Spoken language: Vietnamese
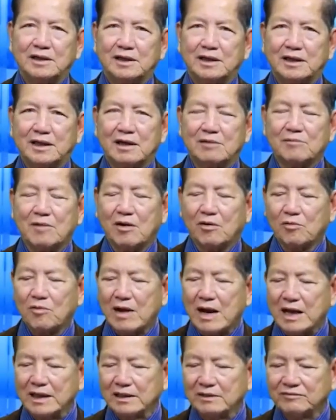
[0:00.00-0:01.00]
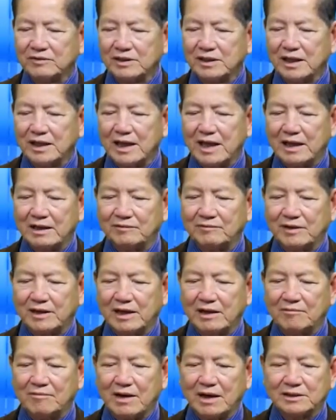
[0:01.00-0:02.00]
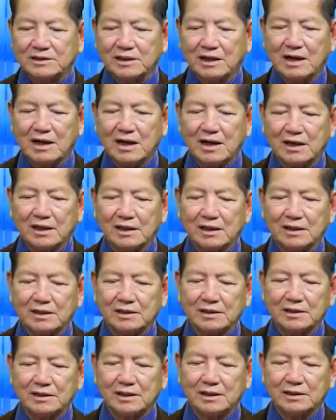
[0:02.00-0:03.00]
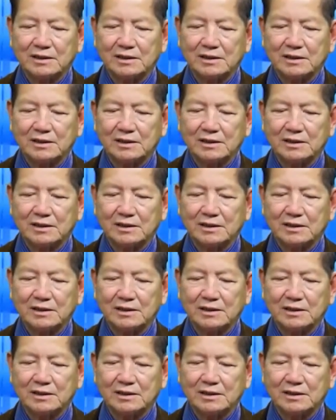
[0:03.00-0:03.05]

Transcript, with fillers: đang bỏ qua những vấn đề này và để mặc cho cái